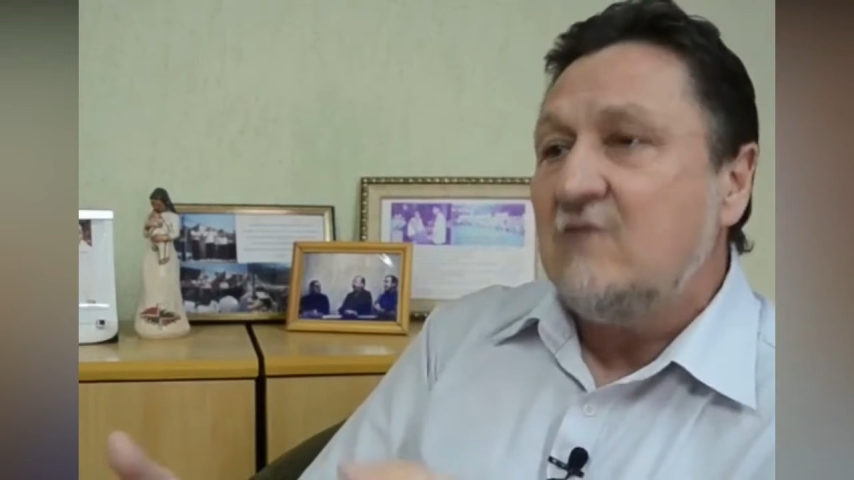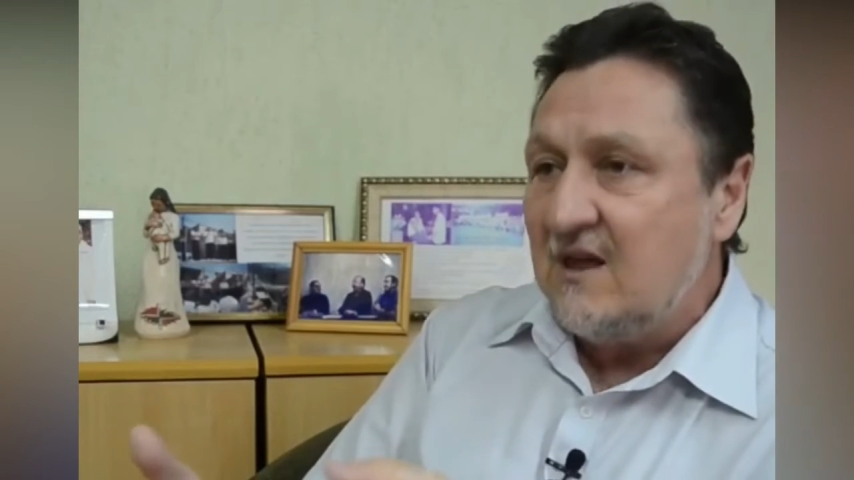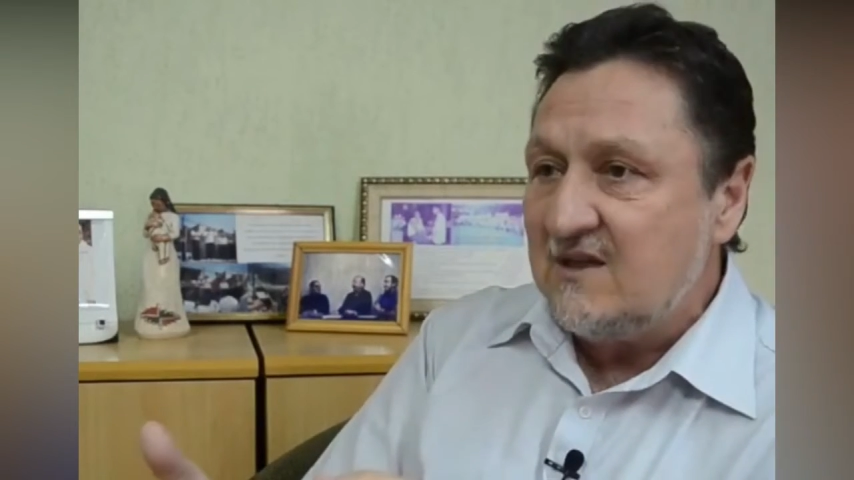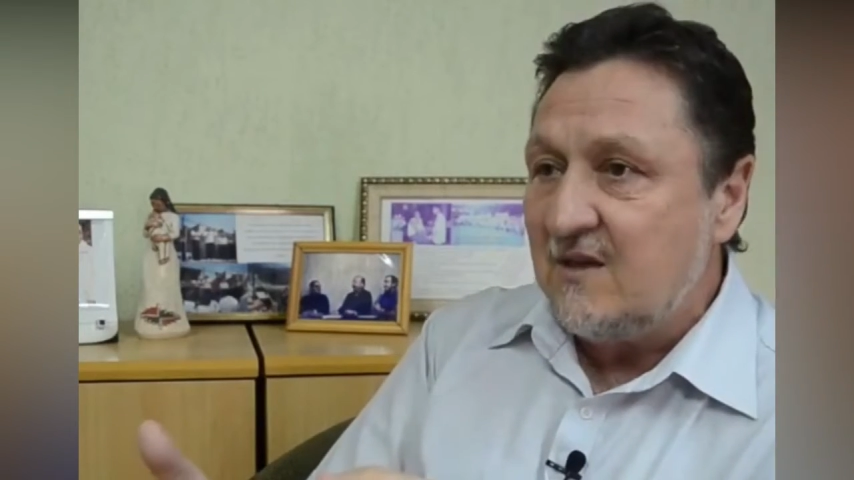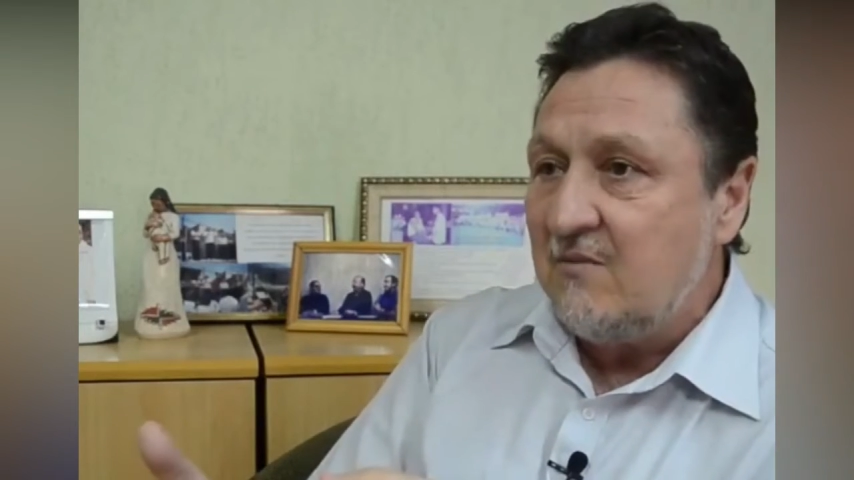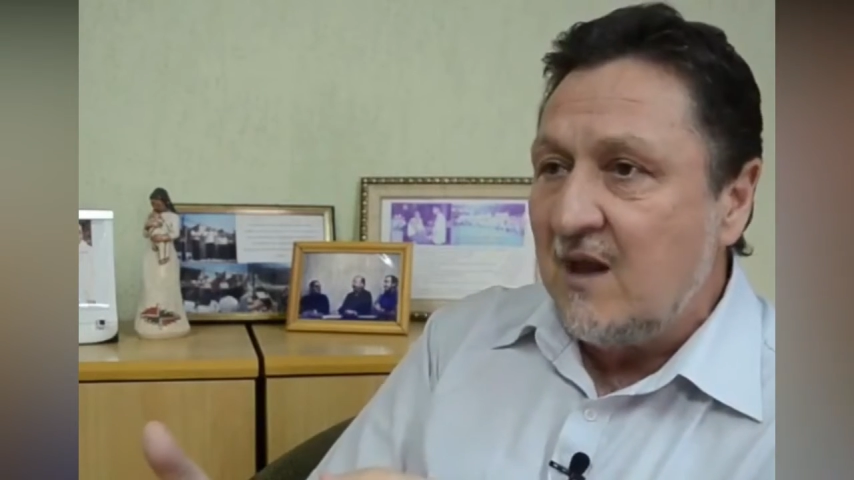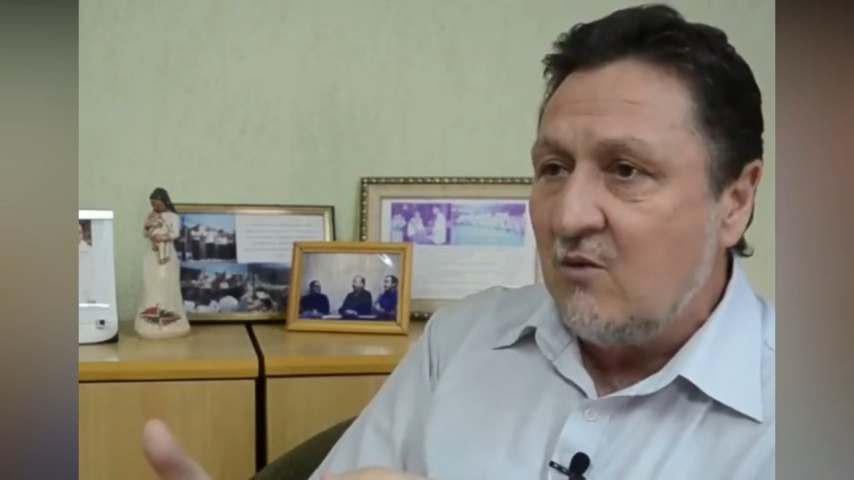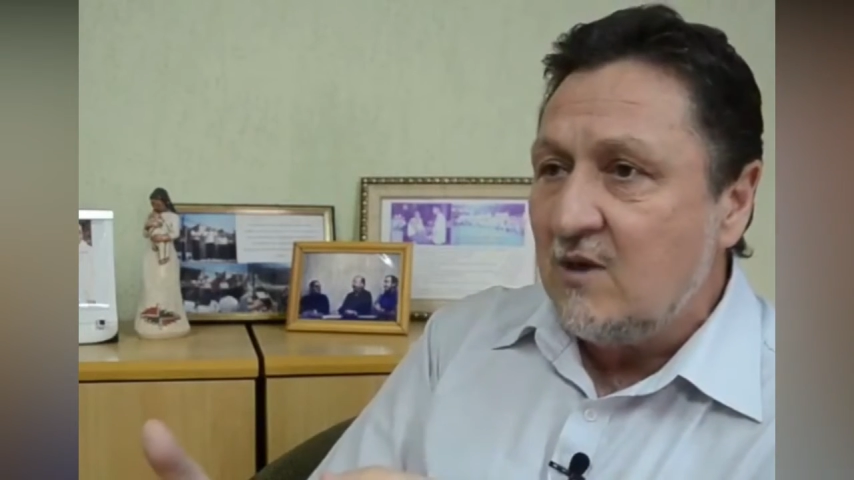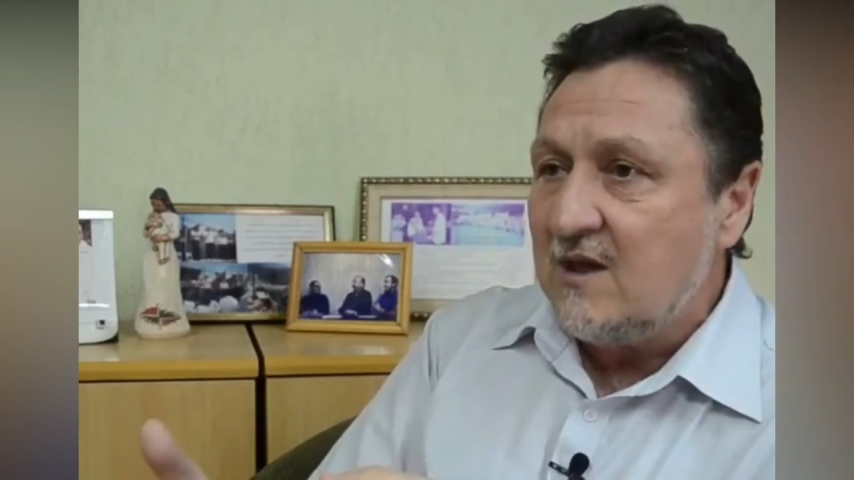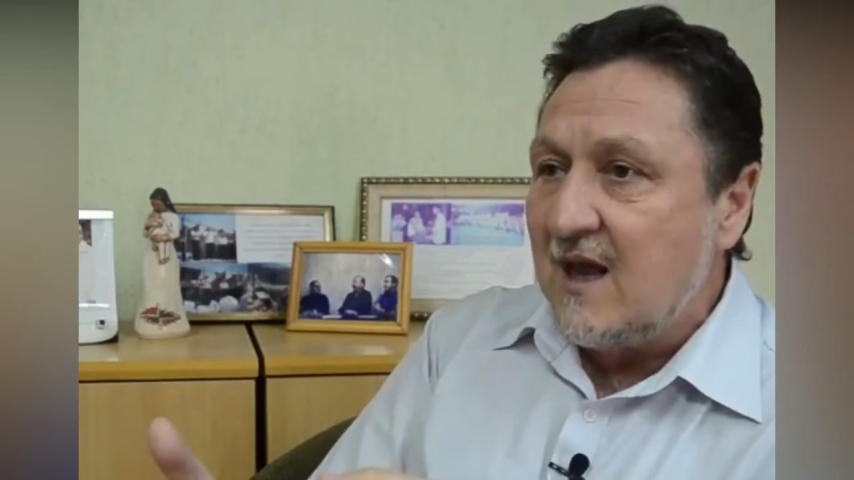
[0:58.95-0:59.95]
tem que ser bem
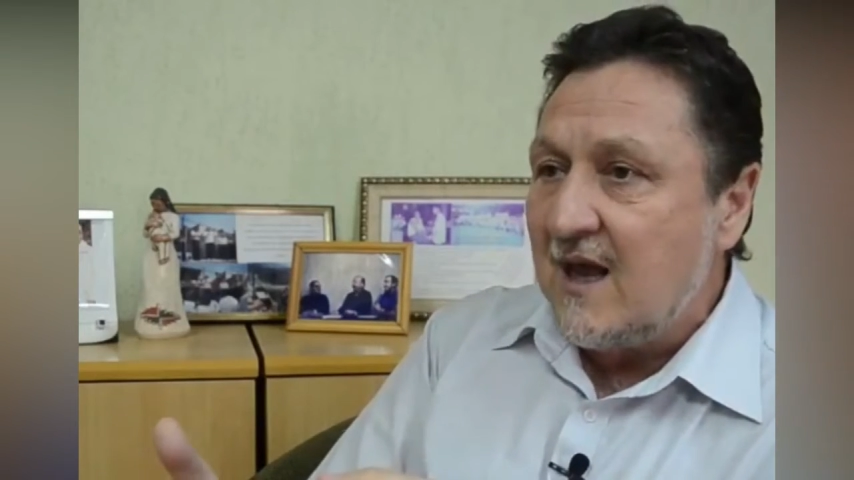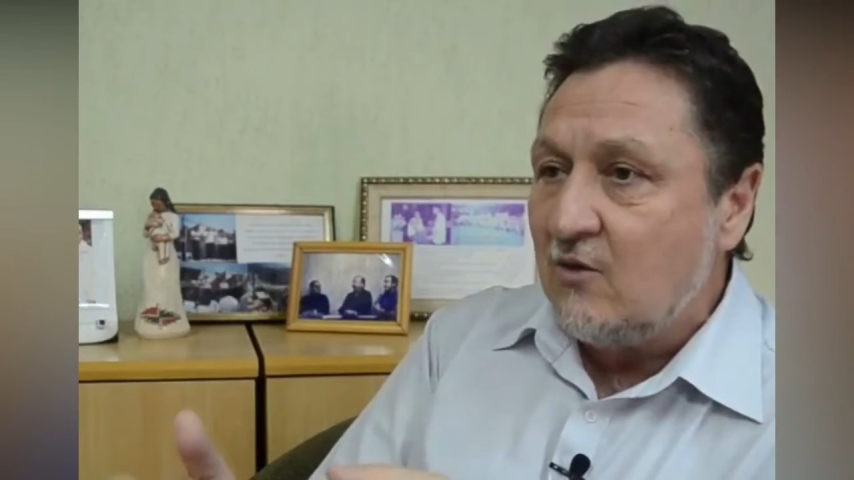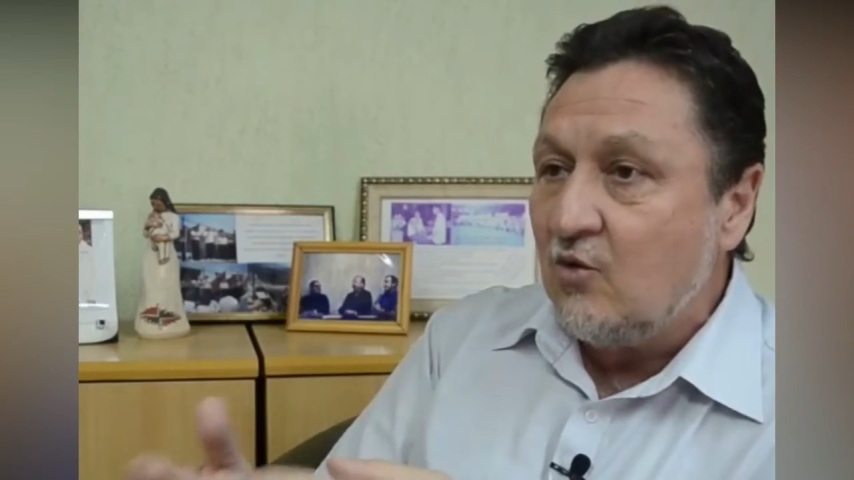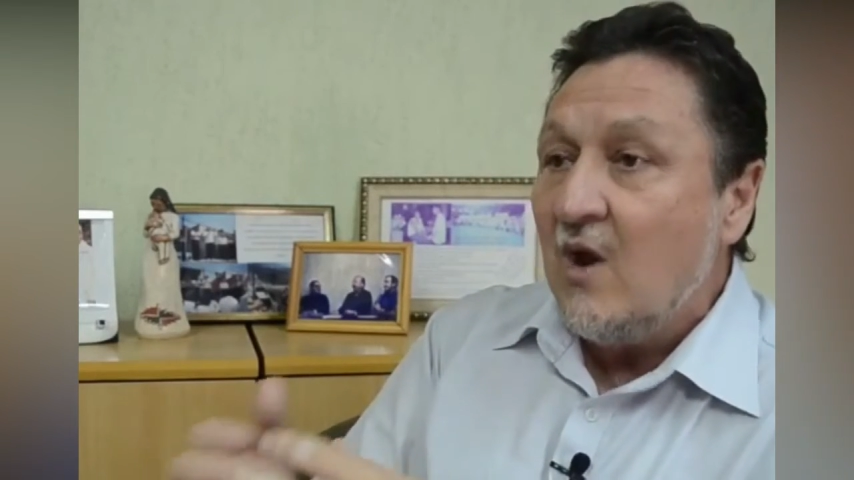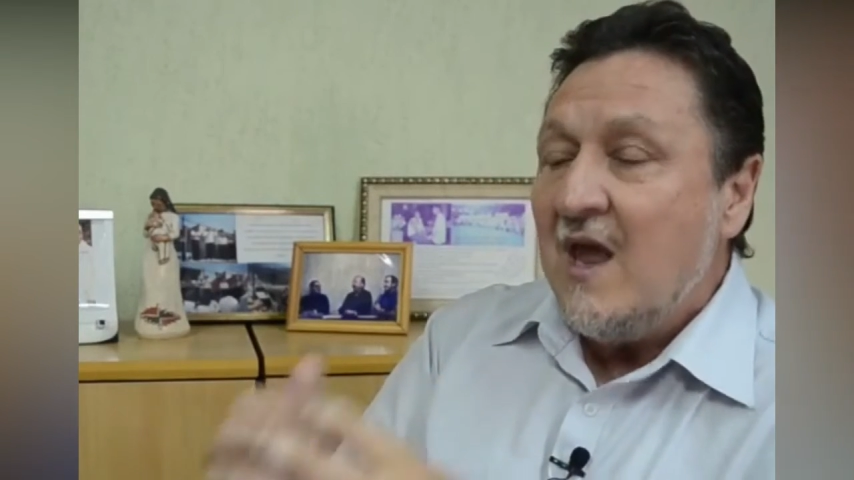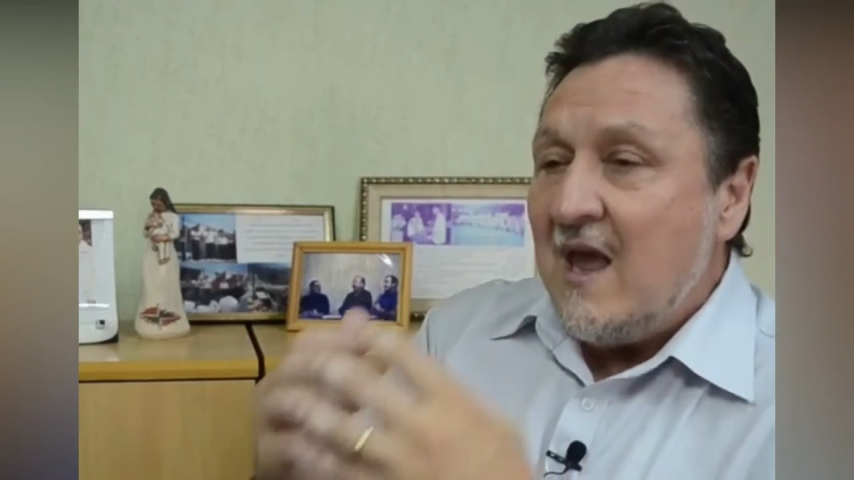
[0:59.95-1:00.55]
cuidado.